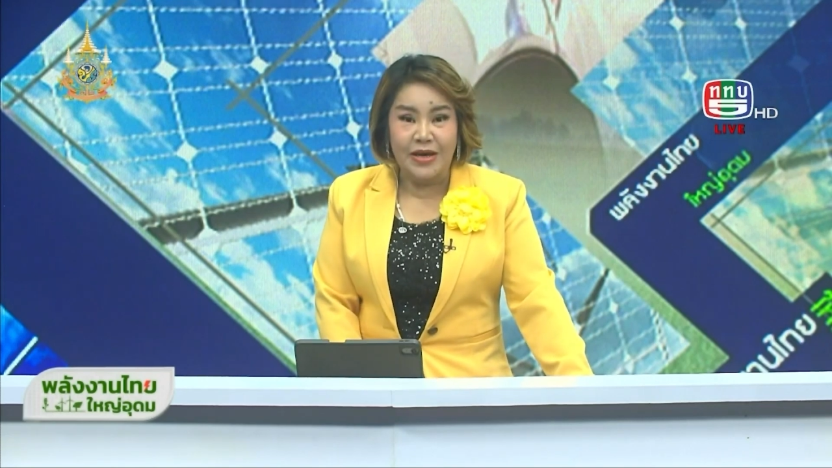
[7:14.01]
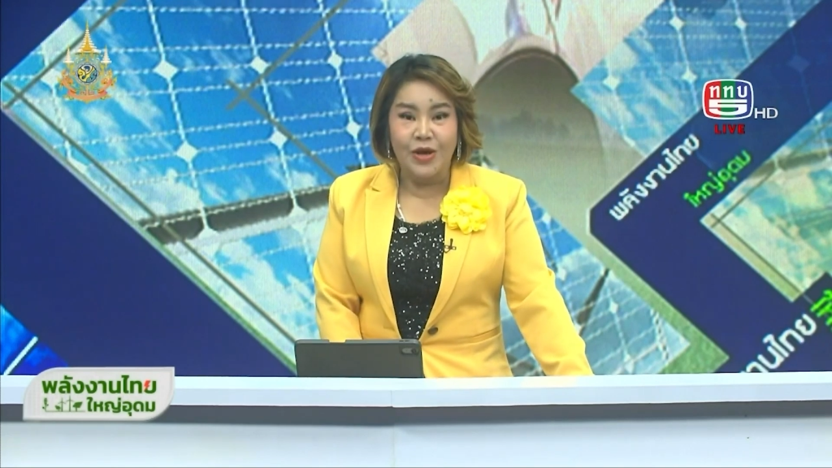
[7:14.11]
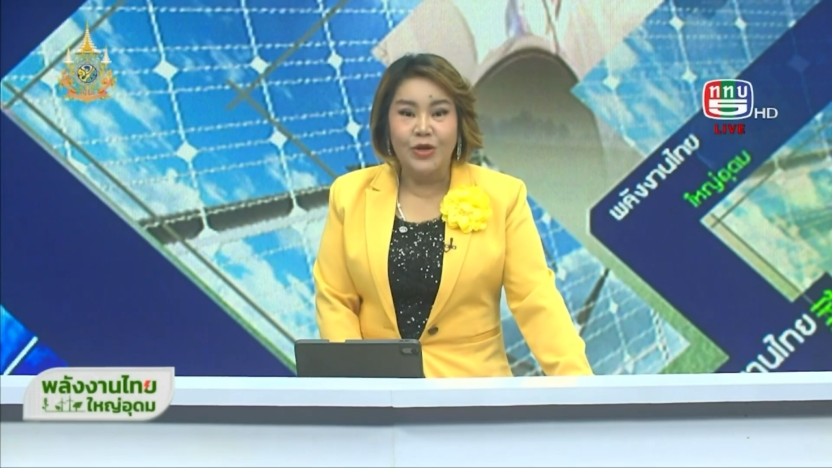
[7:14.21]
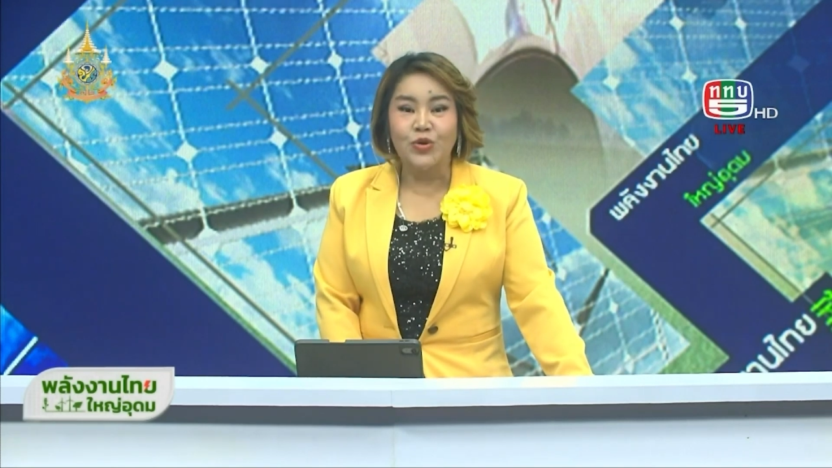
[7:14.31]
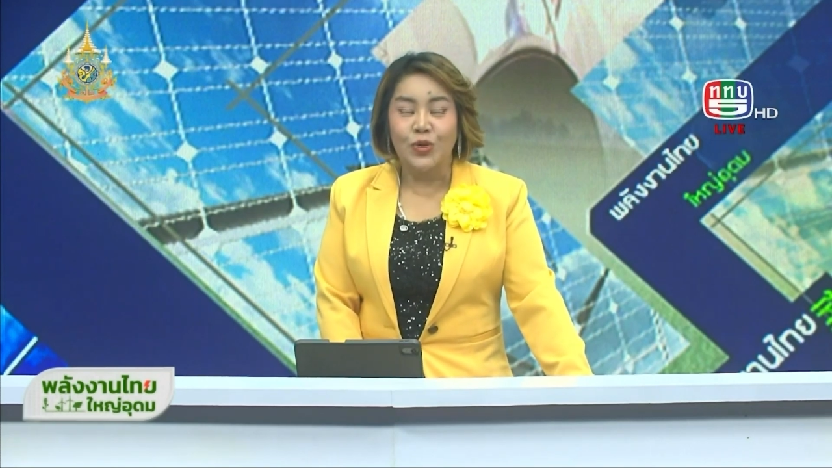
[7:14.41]

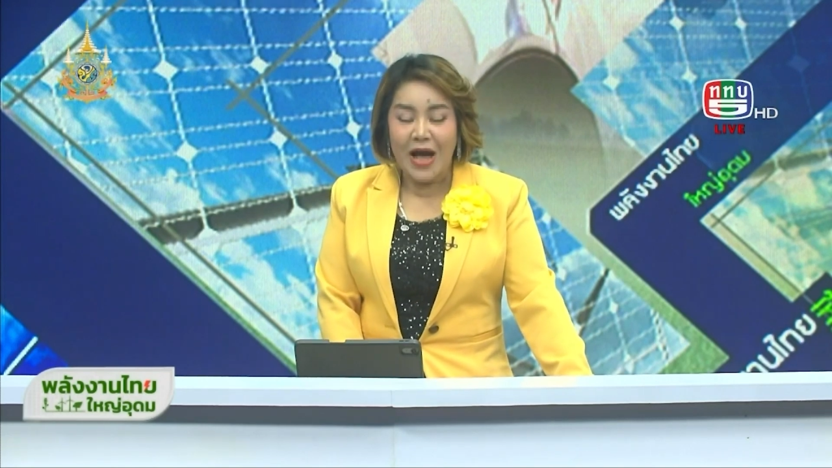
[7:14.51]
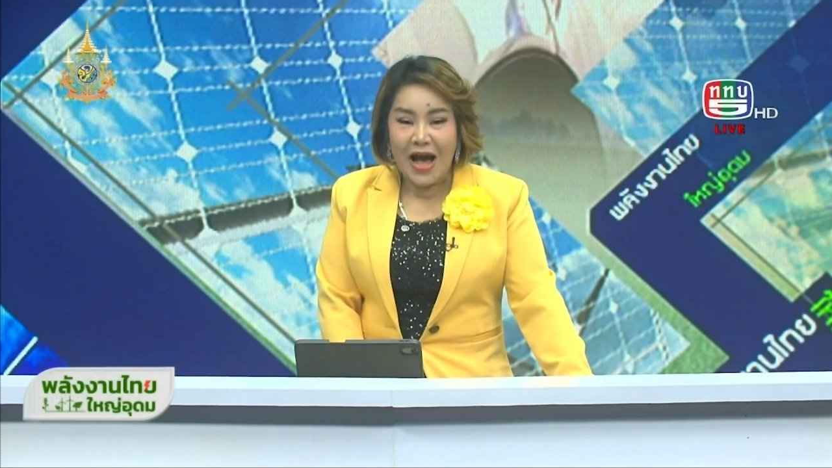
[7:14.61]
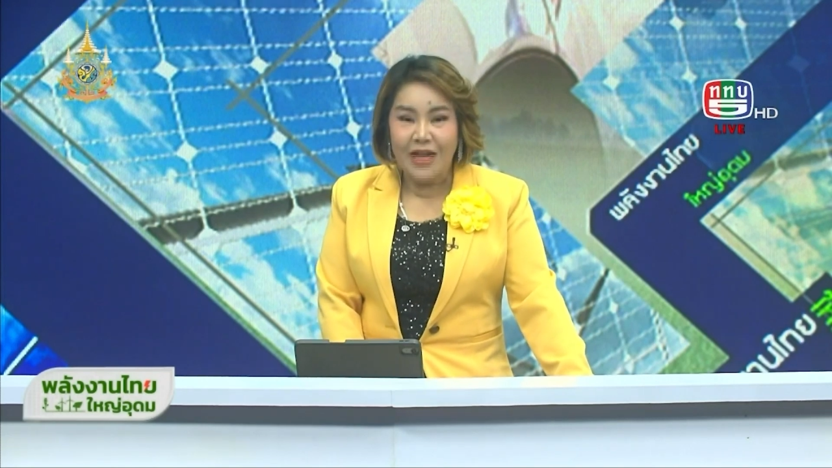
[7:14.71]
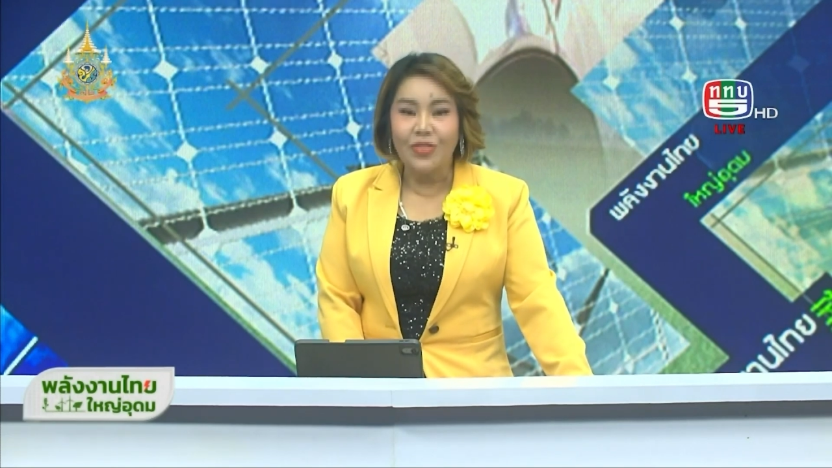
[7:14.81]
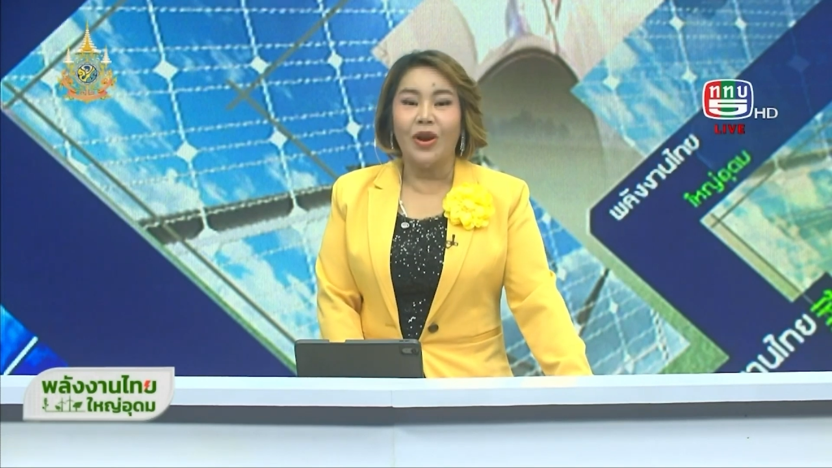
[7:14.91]

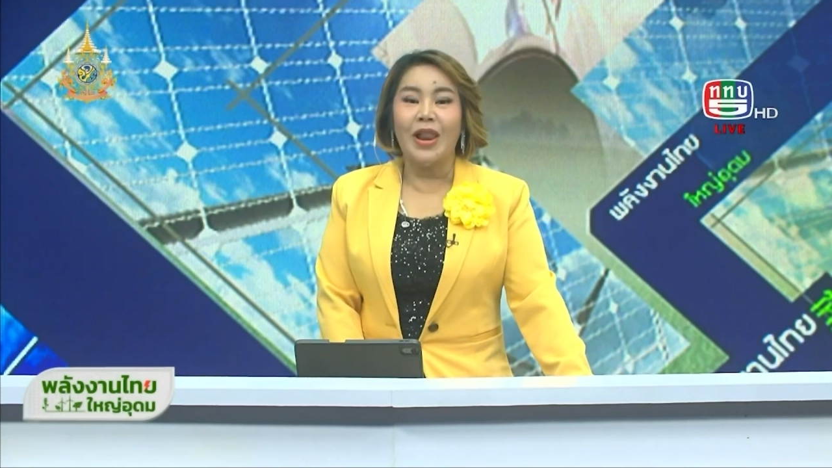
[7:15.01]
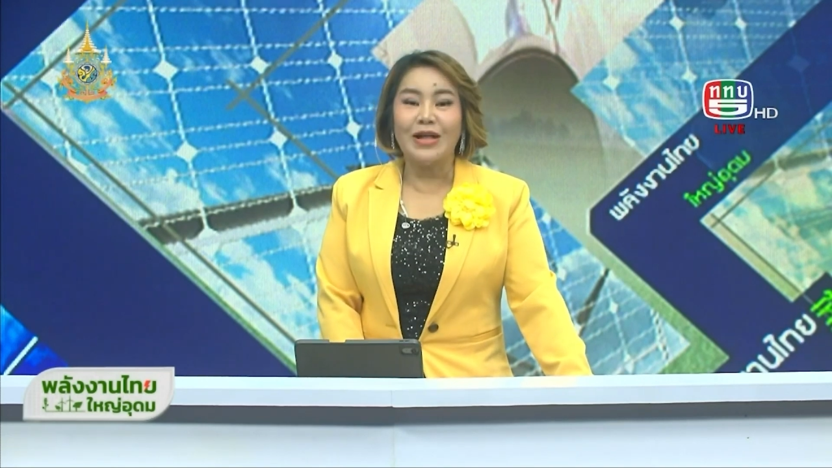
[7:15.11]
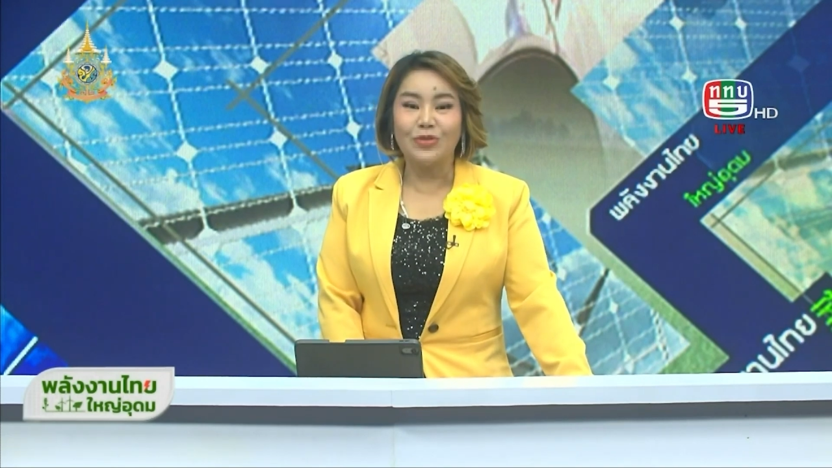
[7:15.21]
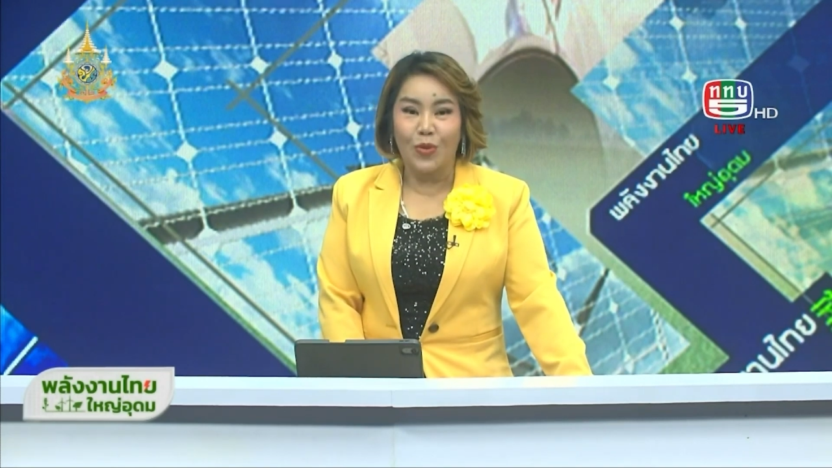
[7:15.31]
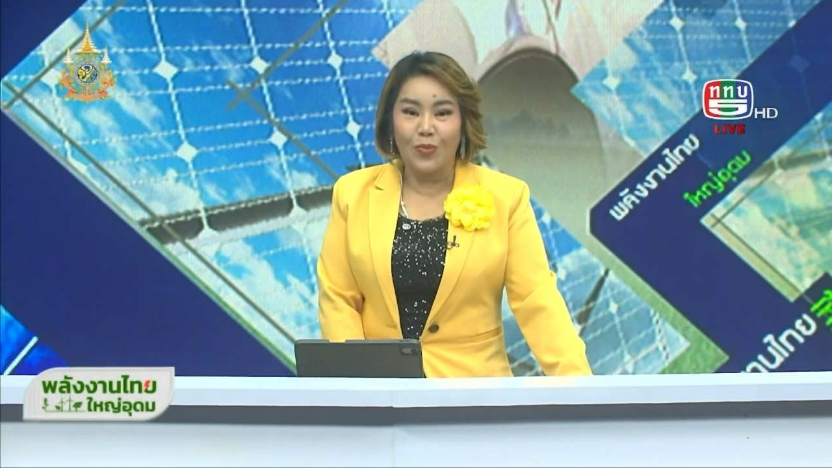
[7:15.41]
104.5 ดอล
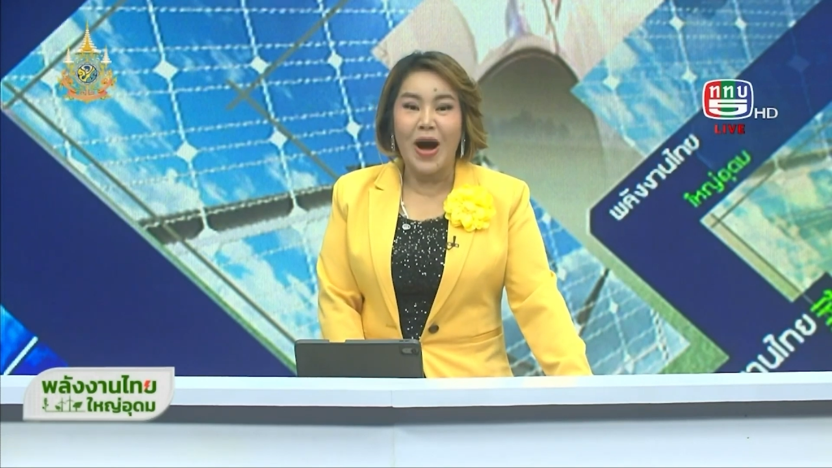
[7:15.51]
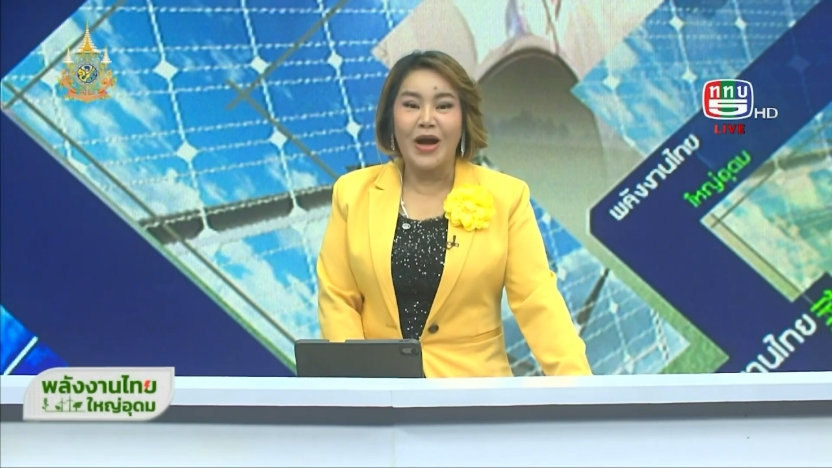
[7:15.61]
ลาร์ต่อ